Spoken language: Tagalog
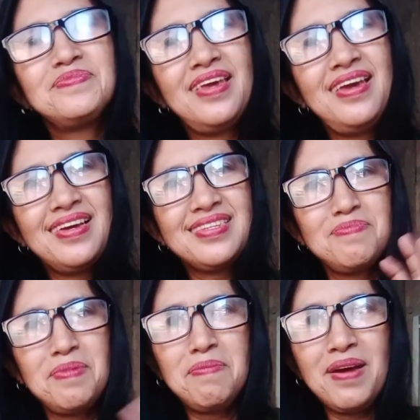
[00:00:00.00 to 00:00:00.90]
ingat sa
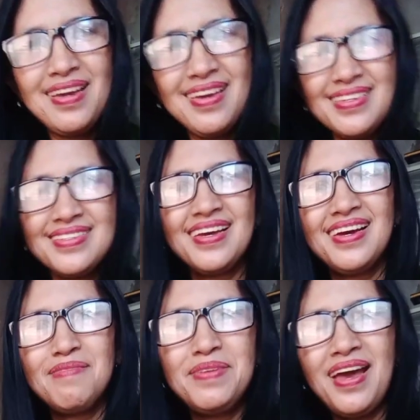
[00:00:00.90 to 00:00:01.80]
pagbalik
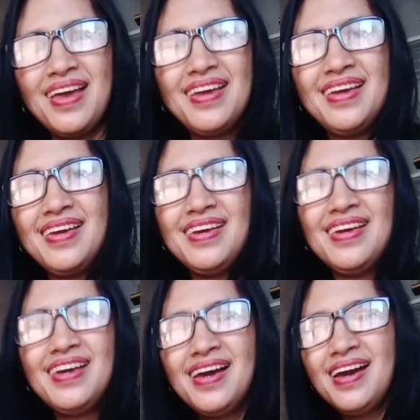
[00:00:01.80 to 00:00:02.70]
sa biyahe.
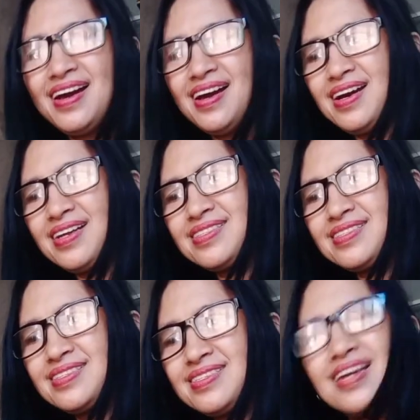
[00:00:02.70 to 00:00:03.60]
At
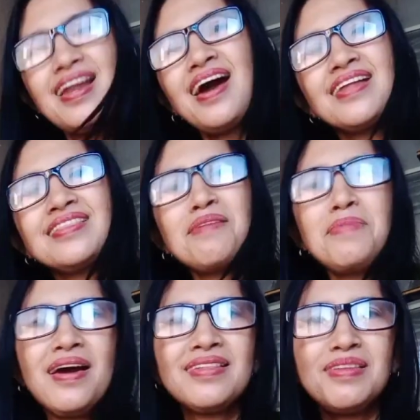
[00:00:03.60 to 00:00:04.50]
sa lahat ng
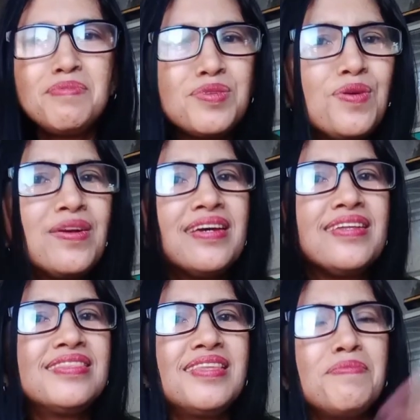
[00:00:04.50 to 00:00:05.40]
mga Team Solid,
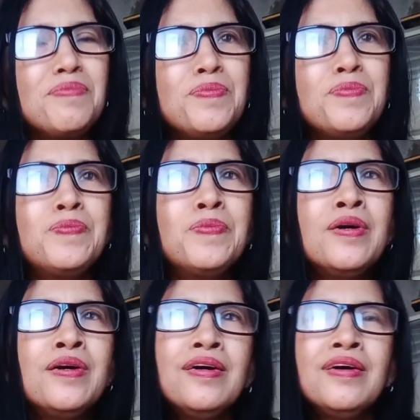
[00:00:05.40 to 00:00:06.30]
Team
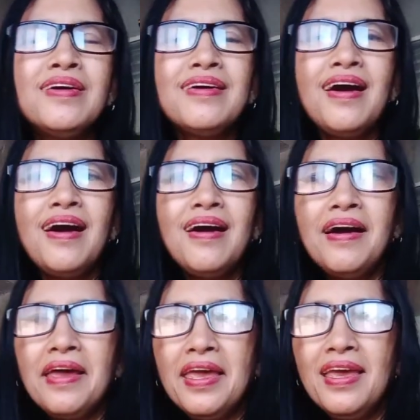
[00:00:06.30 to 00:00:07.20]

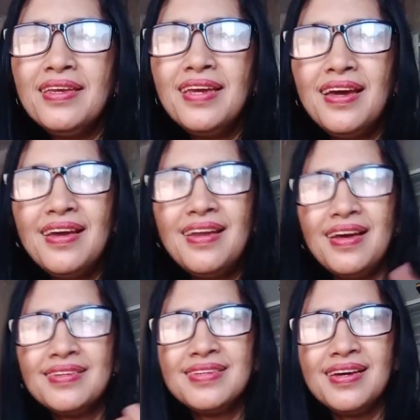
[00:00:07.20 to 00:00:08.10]
uh, Eagle,
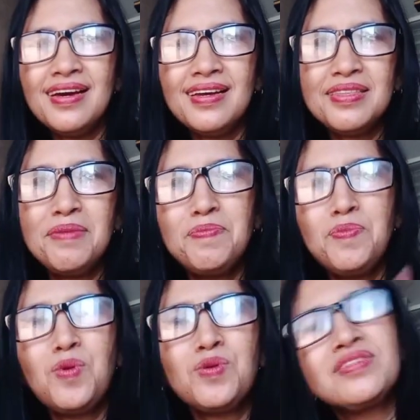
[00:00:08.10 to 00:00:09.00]
at saka Team
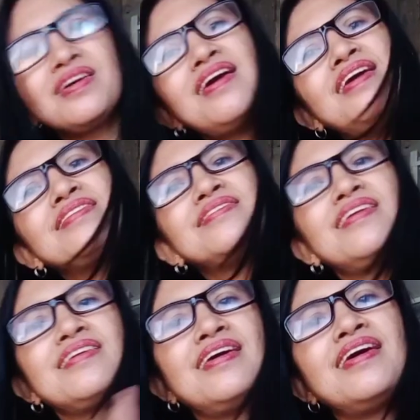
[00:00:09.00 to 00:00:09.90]
Posa, at
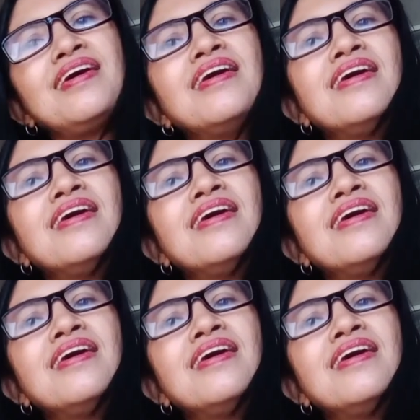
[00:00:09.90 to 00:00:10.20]
saka